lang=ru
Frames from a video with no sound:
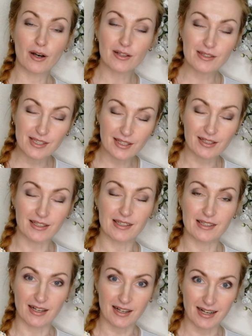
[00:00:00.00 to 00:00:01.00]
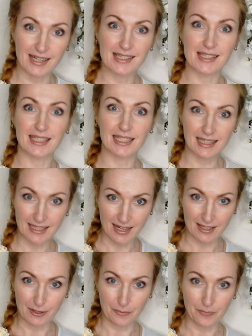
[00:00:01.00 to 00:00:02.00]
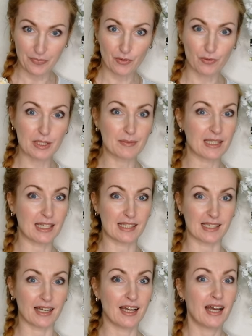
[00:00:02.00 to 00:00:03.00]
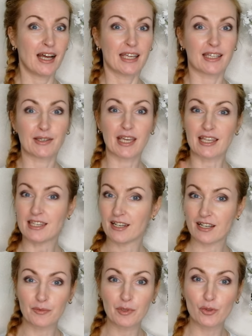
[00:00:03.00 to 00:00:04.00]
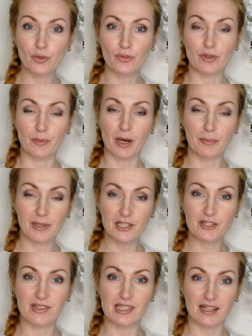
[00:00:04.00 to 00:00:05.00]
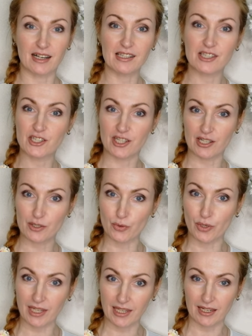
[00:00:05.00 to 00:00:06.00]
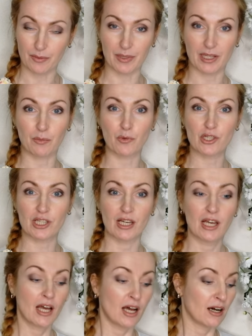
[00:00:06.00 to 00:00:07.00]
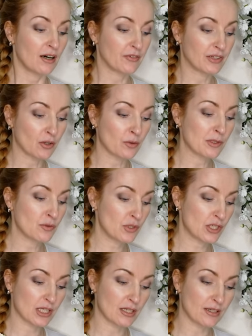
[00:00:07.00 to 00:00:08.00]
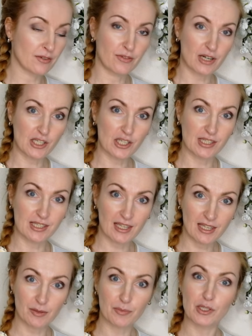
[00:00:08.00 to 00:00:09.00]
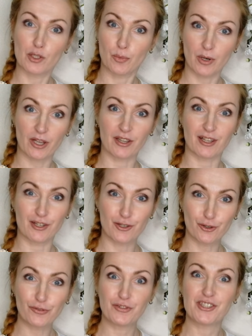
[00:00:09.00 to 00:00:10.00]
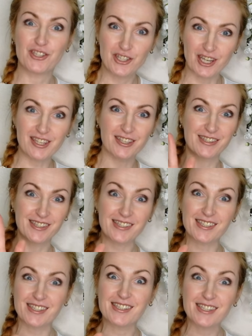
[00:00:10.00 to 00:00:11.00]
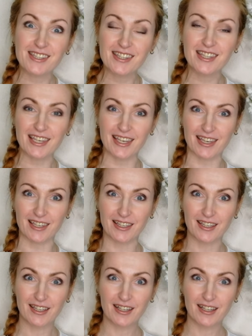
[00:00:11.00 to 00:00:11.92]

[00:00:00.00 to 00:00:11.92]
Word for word: делает заказы на дом вот смотрите я не рекомендую вам оплачивать заказы через курьера потому что а, в таком случае ваши деньги поступают на счет в течение 10 дней